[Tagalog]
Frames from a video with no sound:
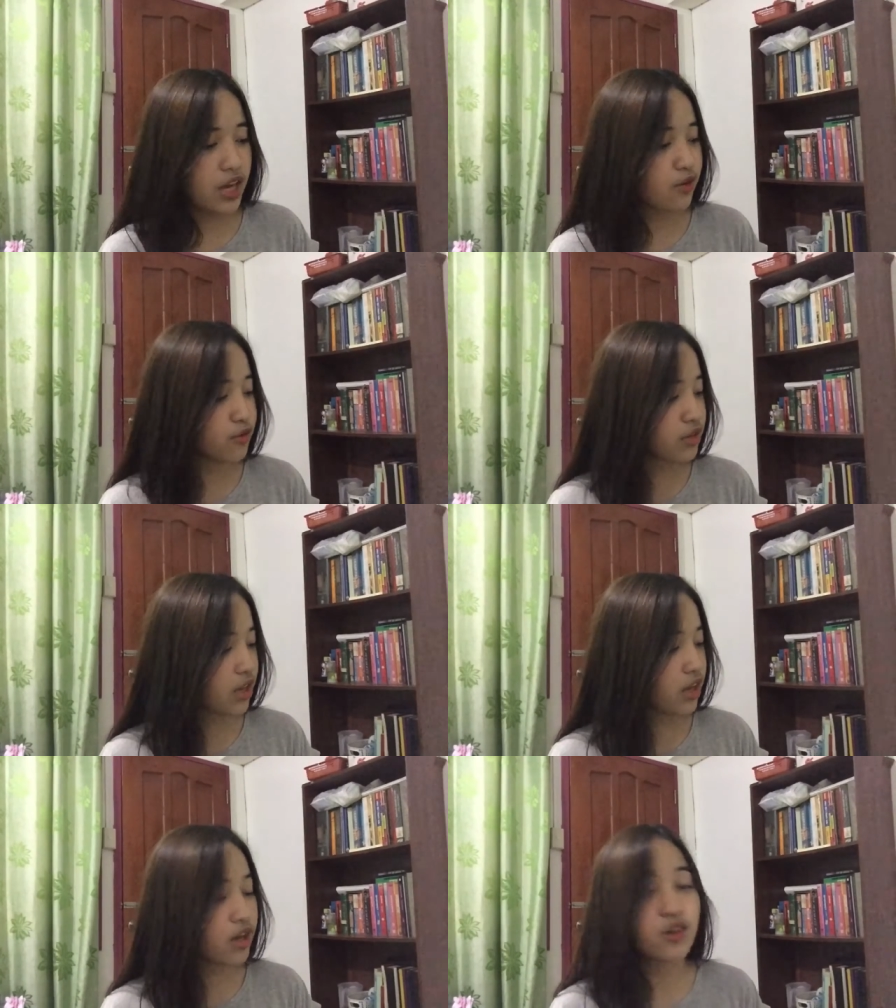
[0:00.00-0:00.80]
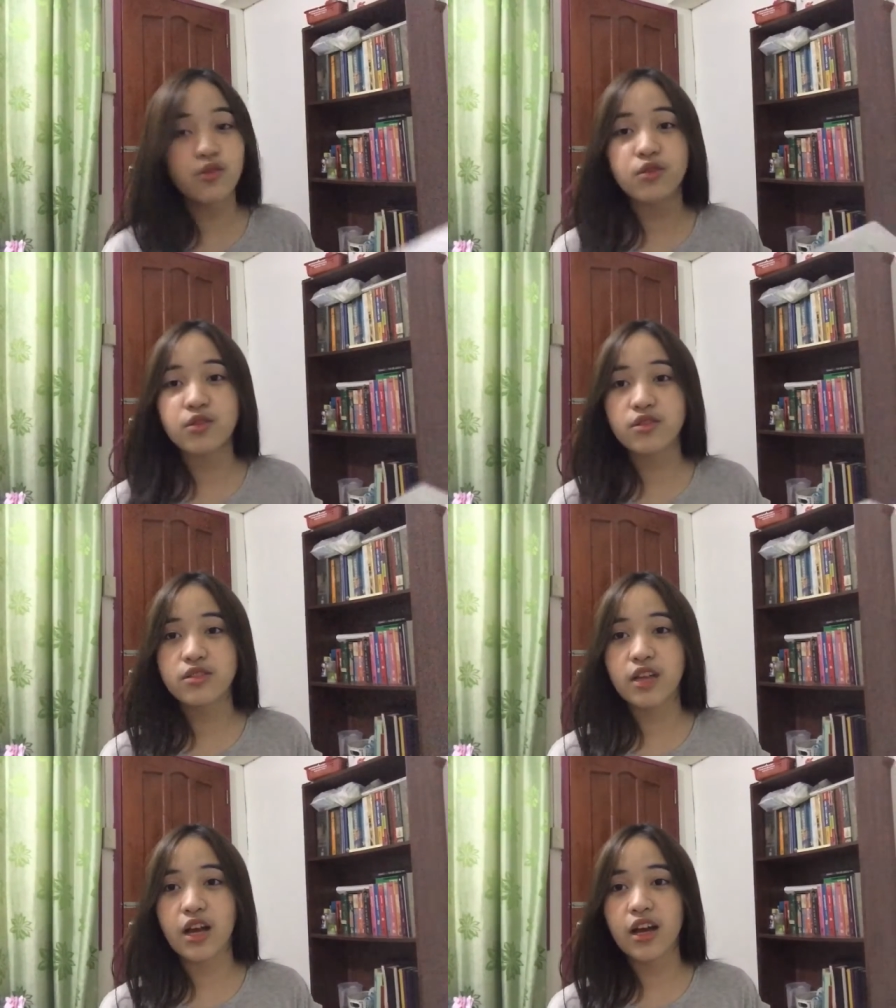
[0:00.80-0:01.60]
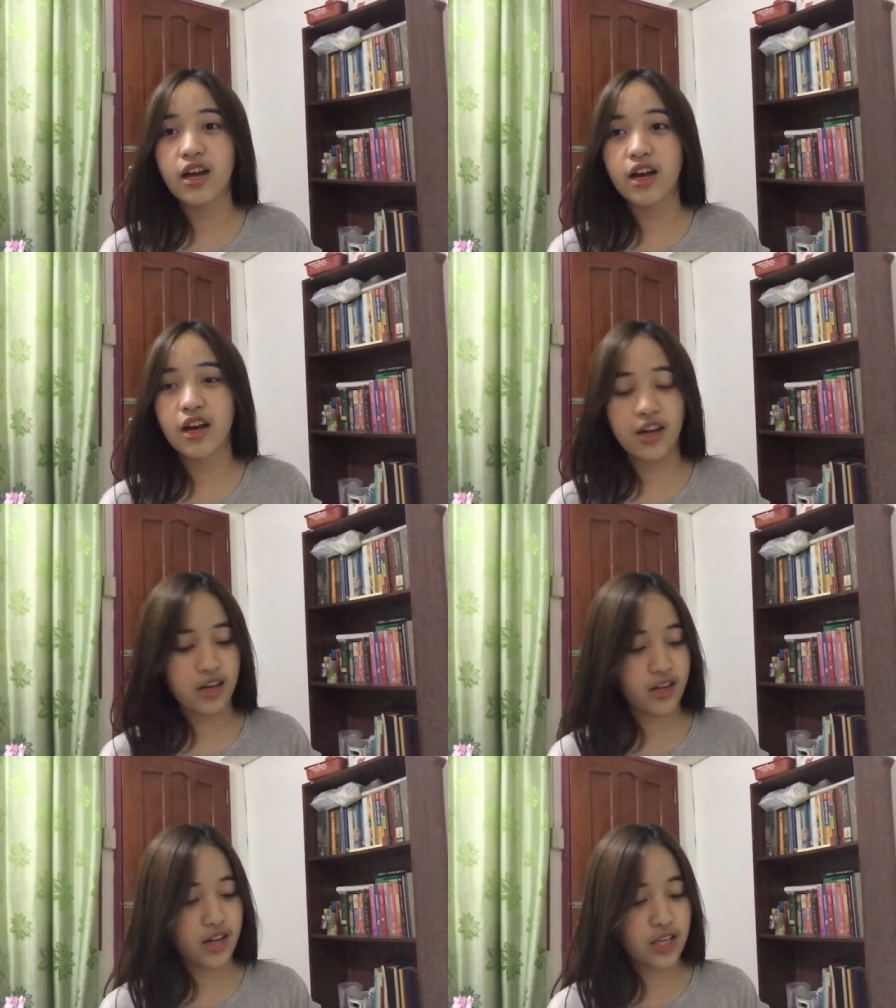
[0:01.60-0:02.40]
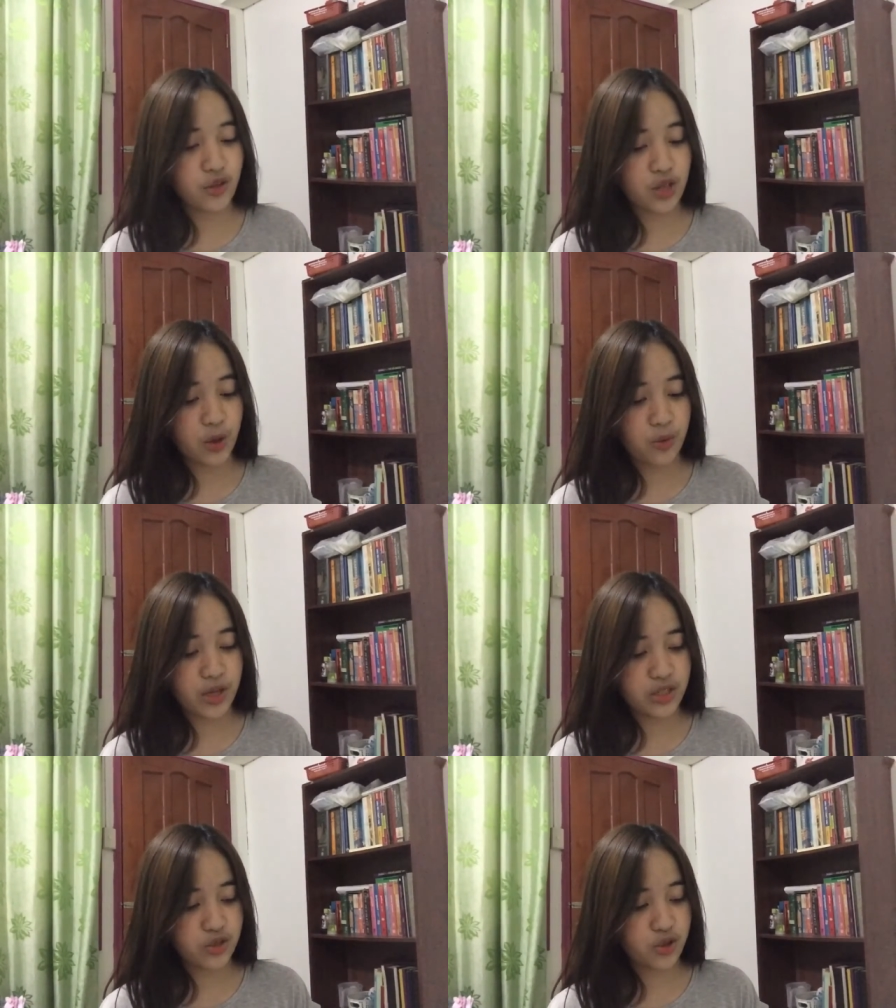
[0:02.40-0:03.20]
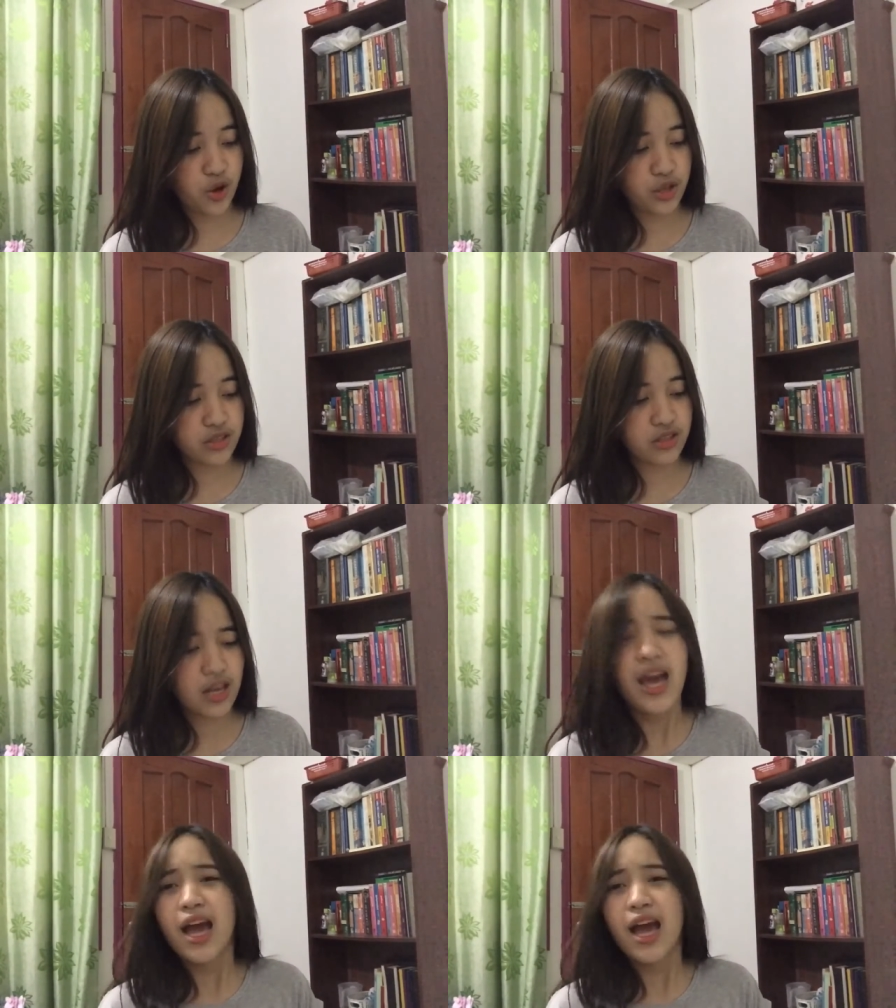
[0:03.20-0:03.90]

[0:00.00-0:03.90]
kay kog na na ano na questions